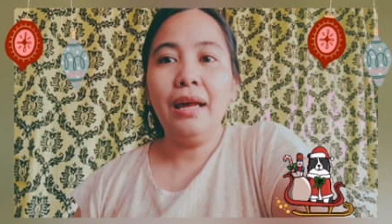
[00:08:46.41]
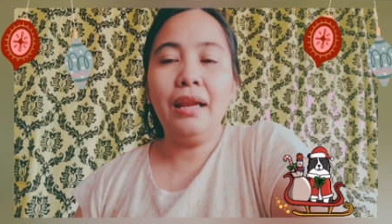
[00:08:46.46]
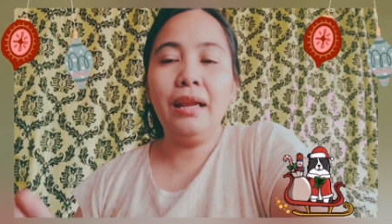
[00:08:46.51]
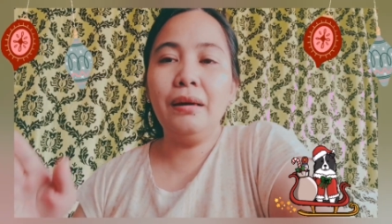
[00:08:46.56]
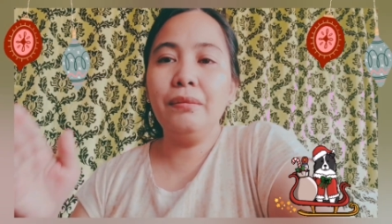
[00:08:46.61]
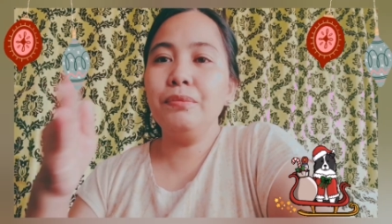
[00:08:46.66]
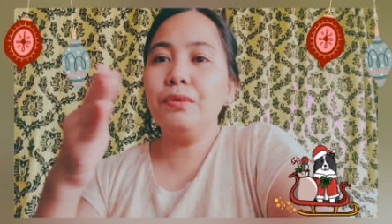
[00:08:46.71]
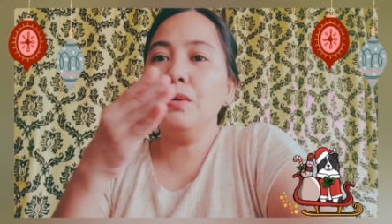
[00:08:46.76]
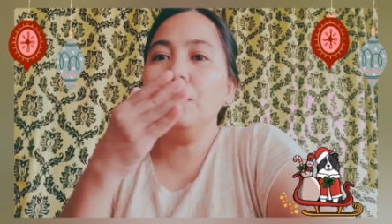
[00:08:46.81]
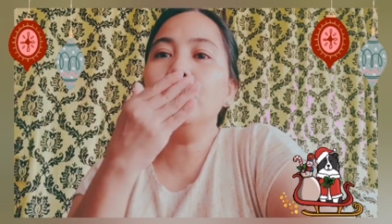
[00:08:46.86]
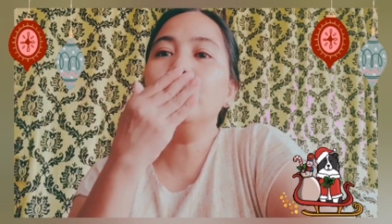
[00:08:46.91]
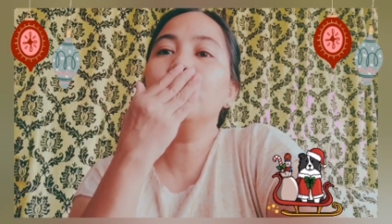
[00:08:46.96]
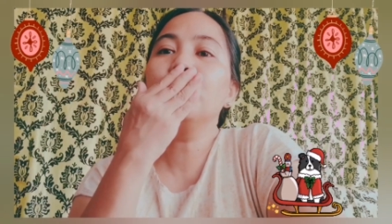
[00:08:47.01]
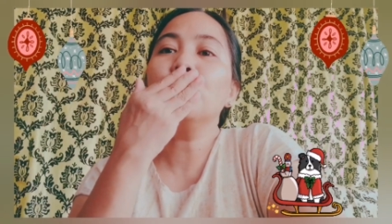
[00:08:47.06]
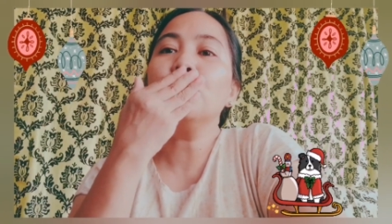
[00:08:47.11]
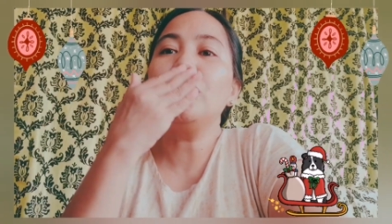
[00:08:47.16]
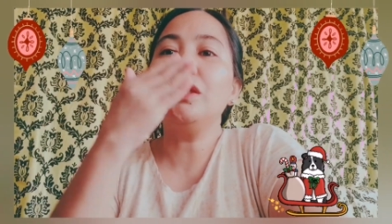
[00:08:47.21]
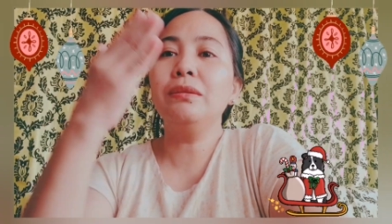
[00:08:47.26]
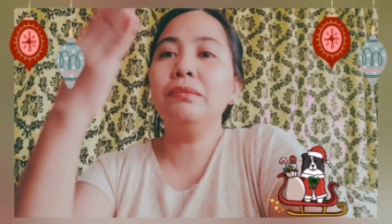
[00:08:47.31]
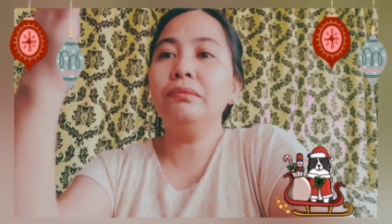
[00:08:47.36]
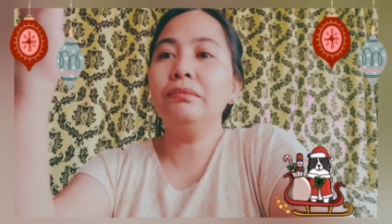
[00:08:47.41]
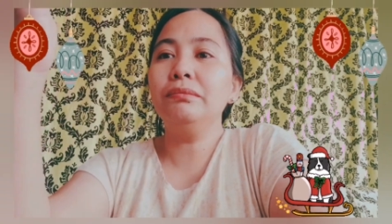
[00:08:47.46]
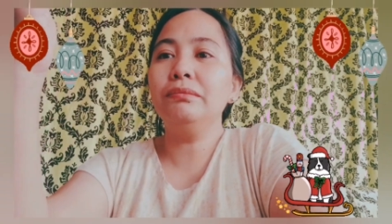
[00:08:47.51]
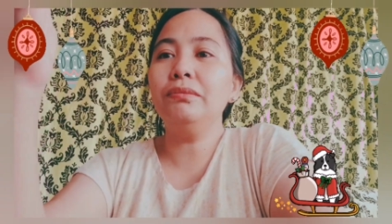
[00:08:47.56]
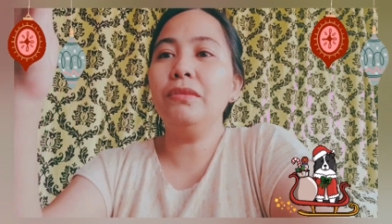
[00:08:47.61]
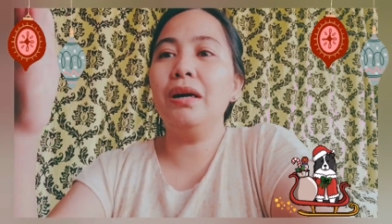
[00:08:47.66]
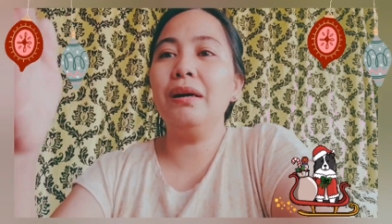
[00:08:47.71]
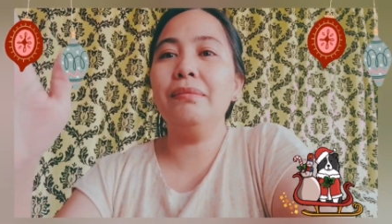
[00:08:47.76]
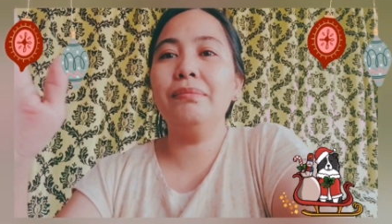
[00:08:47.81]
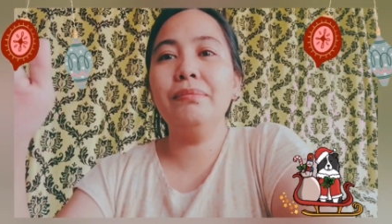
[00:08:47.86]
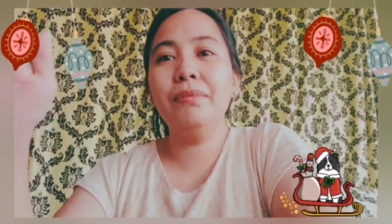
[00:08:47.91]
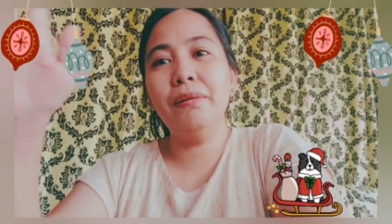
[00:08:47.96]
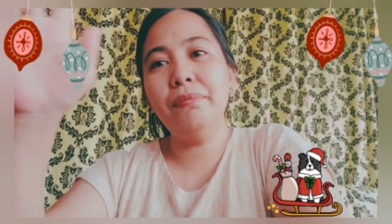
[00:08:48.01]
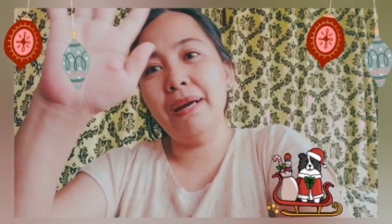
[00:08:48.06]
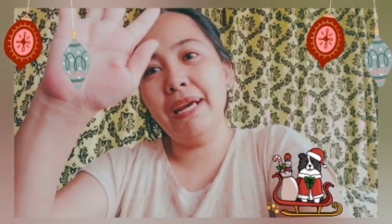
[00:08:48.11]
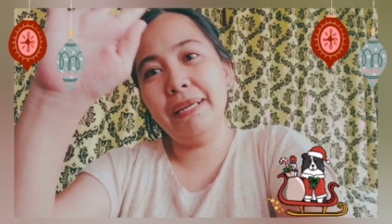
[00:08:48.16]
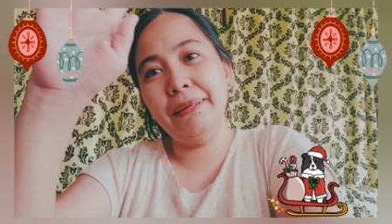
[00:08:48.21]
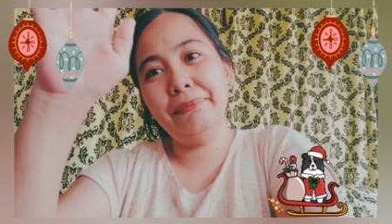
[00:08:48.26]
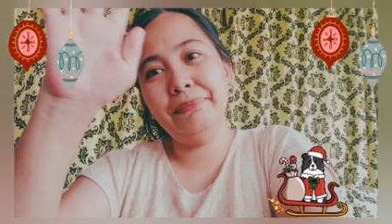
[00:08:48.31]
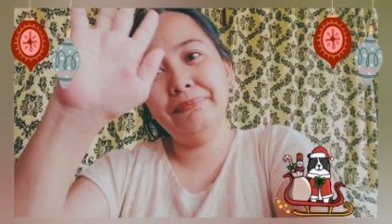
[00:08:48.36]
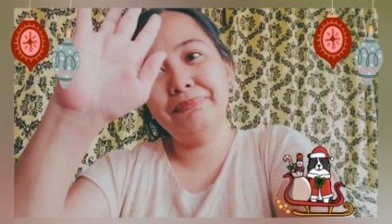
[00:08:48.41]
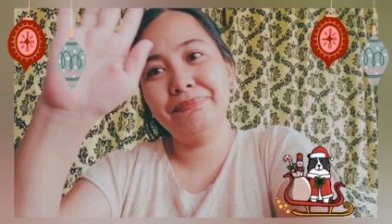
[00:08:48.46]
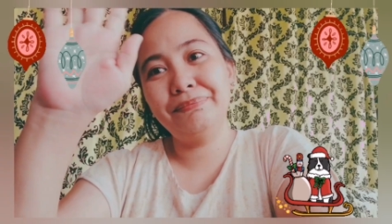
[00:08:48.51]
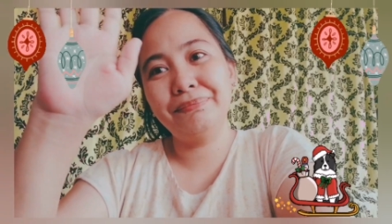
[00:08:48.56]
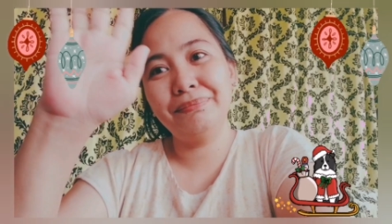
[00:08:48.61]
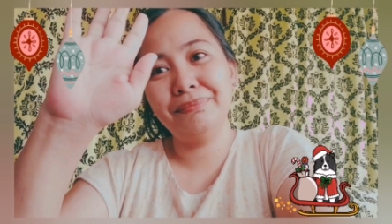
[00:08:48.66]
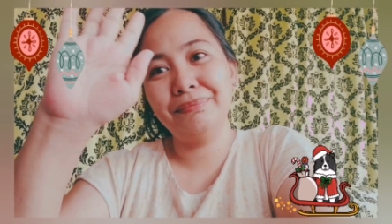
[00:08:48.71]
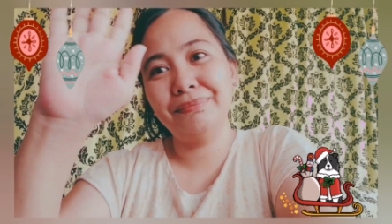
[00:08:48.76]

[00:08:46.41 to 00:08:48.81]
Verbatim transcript: I love you. Ma, bye-bye.